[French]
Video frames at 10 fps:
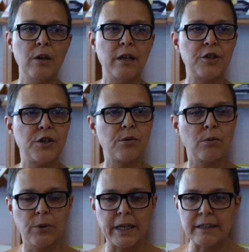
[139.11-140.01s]
la
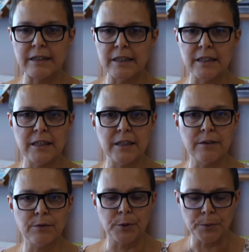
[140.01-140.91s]
gestion
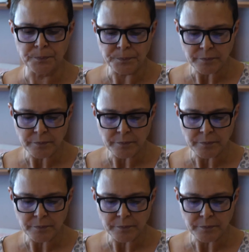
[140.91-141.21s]
locative